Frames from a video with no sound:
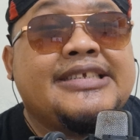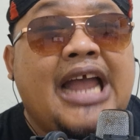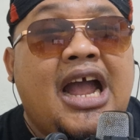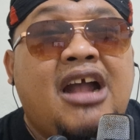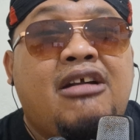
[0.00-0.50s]

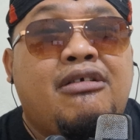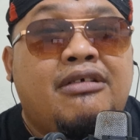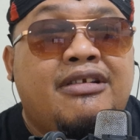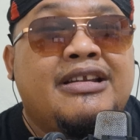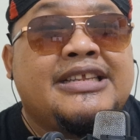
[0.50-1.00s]

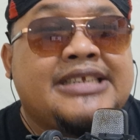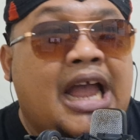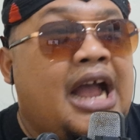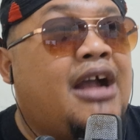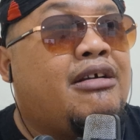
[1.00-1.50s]
Cangkul,
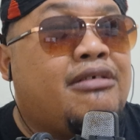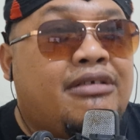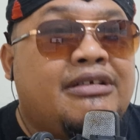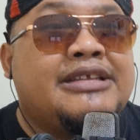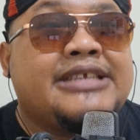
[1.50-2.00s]

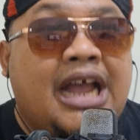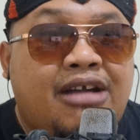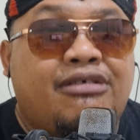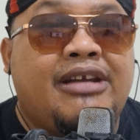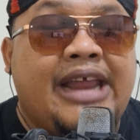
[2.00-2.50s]
cangkul,
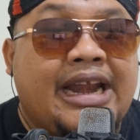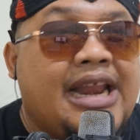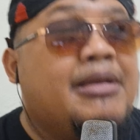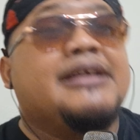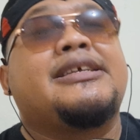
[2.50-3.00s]
cangkul yang
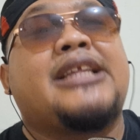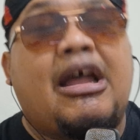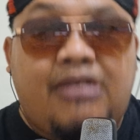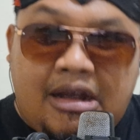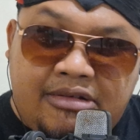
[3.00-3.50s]
dar. Saya
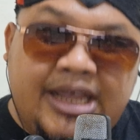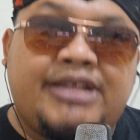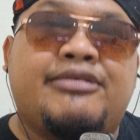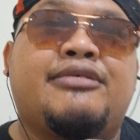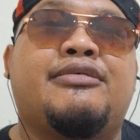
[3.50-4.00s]
tahu aku
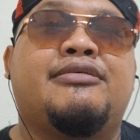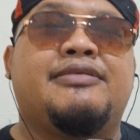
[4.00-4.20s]
itu.